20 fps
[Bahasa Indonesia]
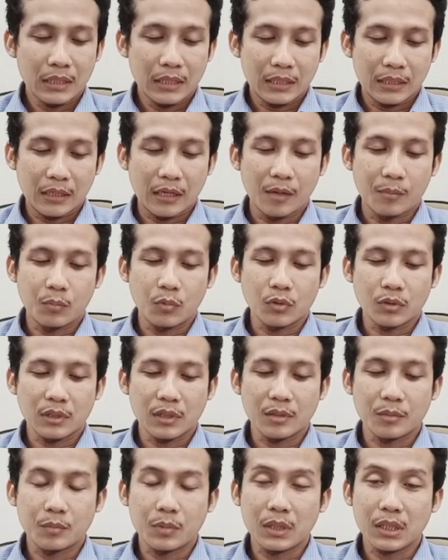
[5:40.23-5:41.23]
nggak
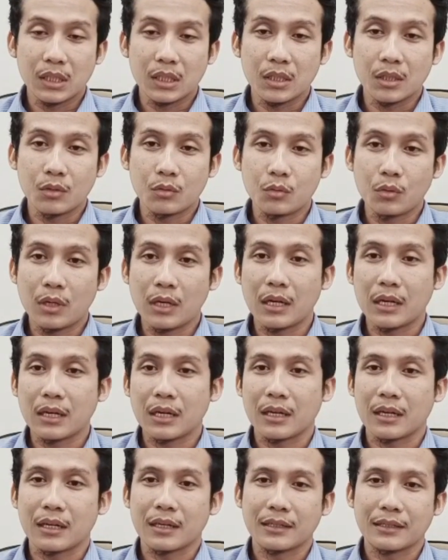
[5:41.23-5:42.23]
pusing beli
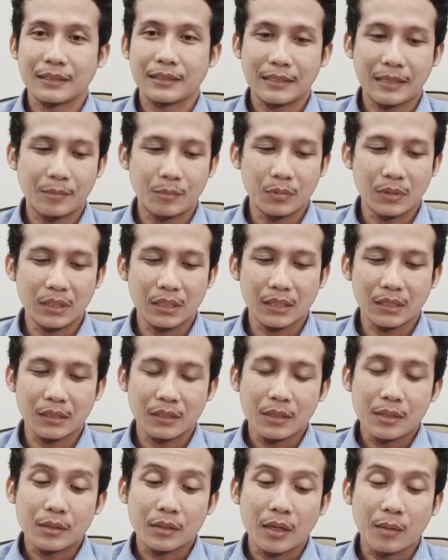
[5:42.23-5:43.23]
uh nggak pula
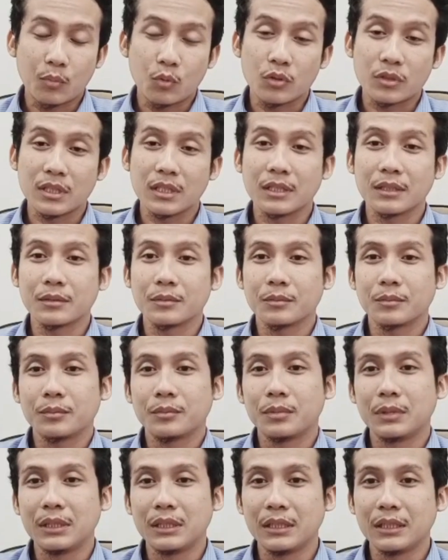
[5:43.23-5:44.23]
nggak pusing
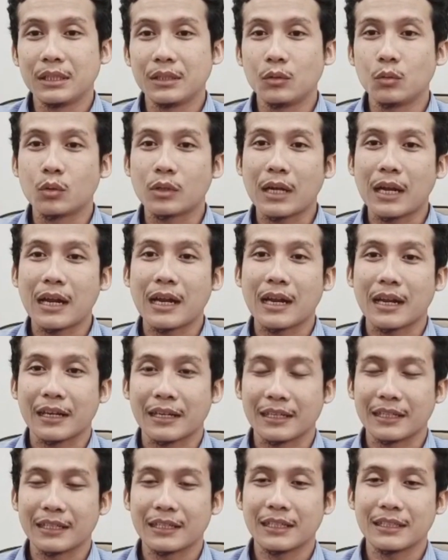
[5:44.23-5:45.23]
beli uka
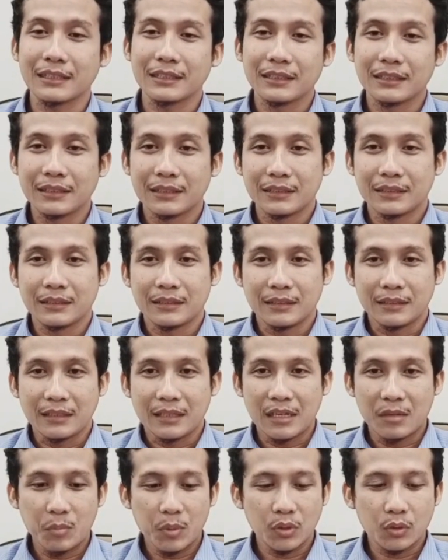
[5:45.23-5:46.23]
ya kan
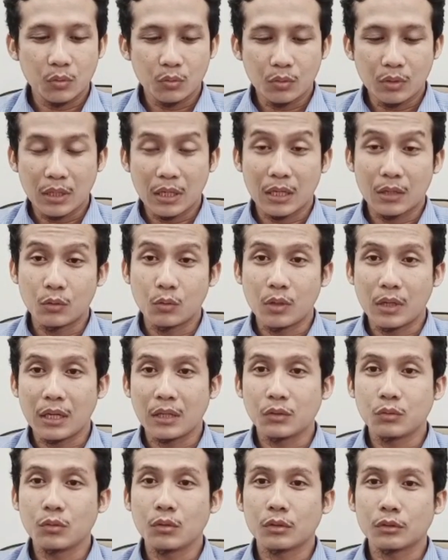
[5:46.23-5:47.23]
apa tuh uha uha
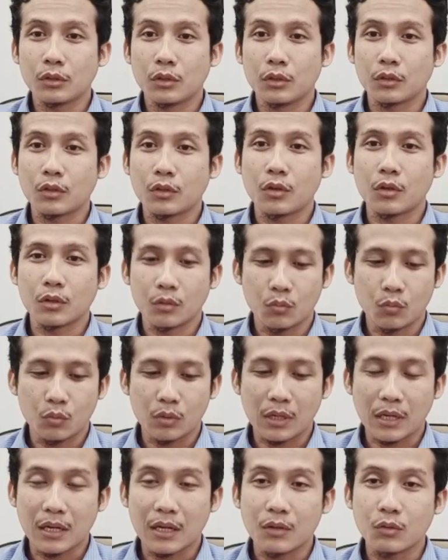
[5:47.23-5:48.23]
tuh ulat hongkong
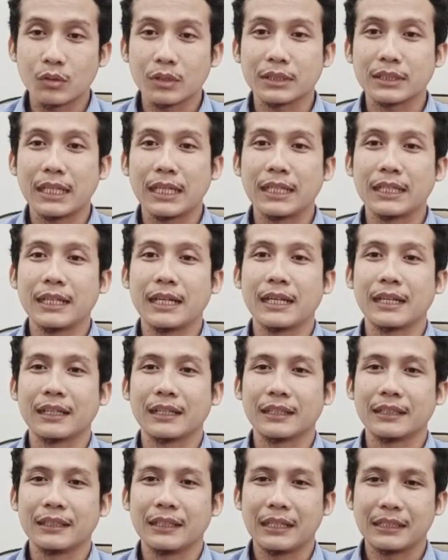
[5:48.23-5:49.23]
uka ulat kandang
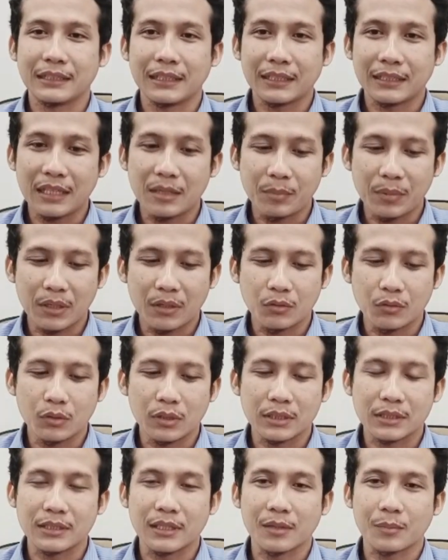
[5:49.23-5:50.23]
ada lagi apa
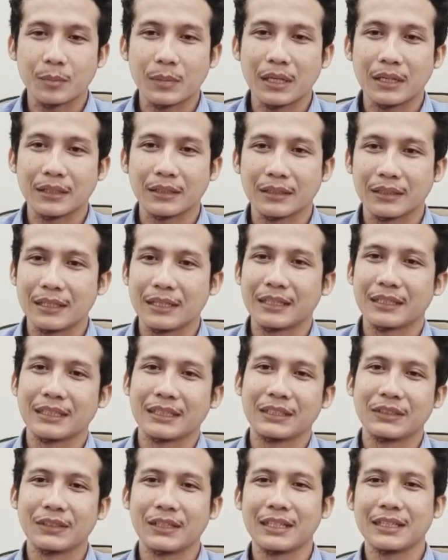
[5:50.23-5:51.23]
ulet Jerman ya
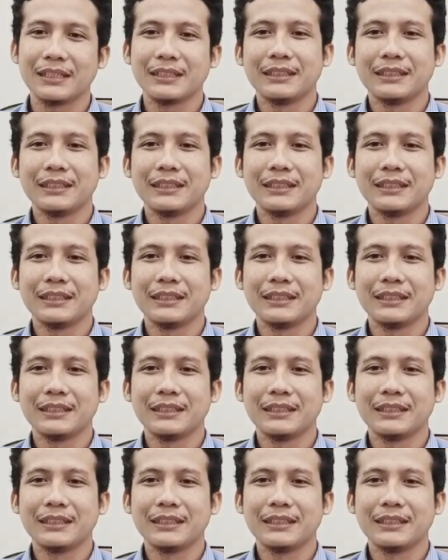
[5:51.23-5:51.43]
gitu ya